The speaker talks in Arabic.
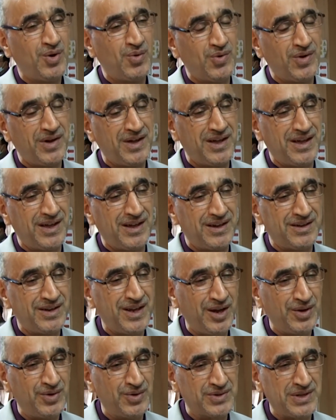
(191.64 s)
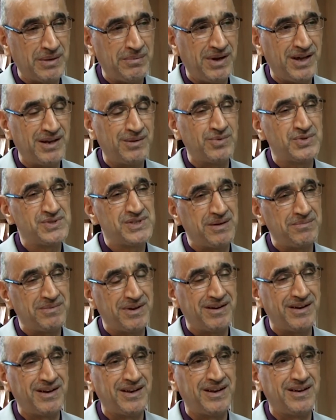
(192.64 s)
ونحن طبعا
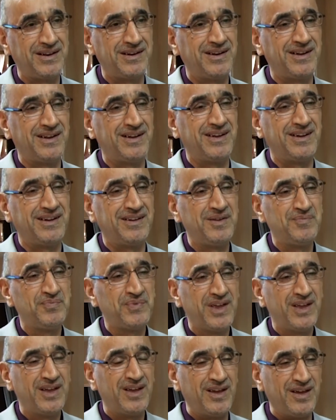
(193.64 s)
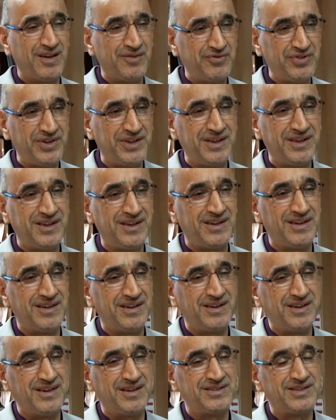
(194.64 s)
مستمرين آه، آه، في
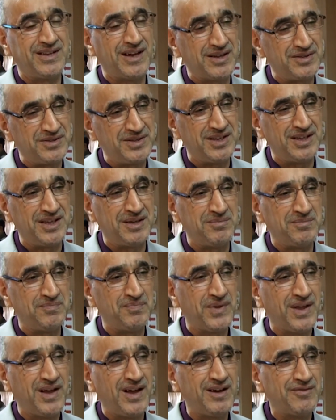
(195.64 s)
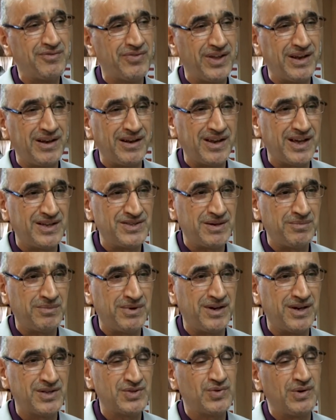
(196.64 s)
آه، تقديم افضل
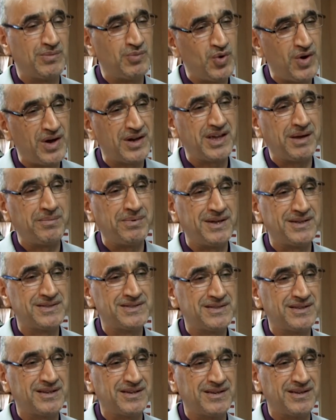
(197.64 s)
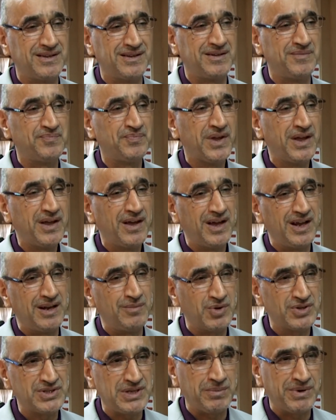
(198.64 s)
الخدمات ومواكبه
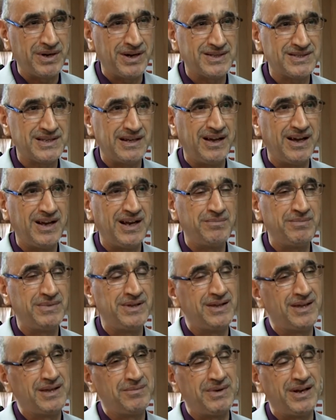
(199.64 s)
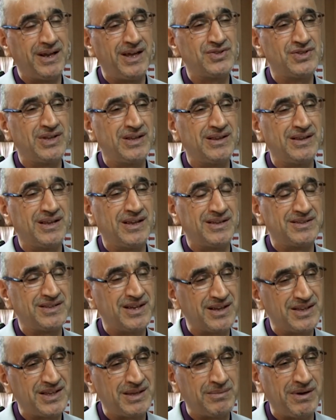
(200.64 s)
المختبرات العالميه من اجل
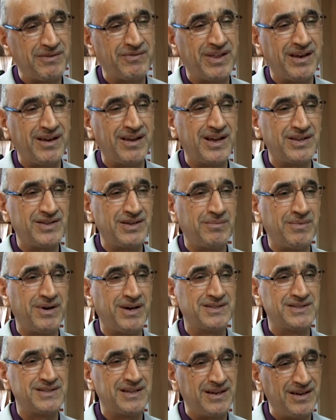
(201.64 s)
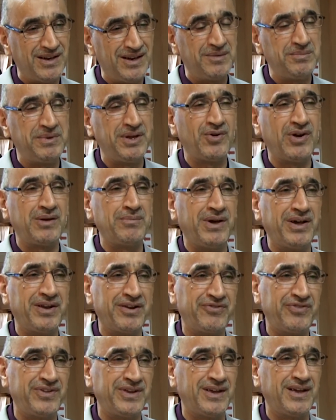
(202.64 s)
تقديم افضل الخدمات العلميه
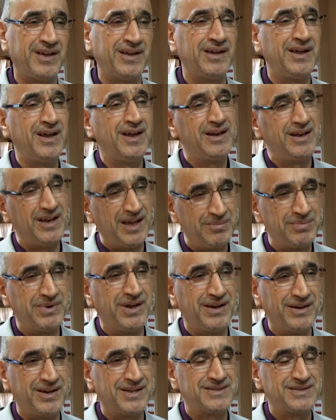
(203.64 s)
والمعرفيه لابنائنا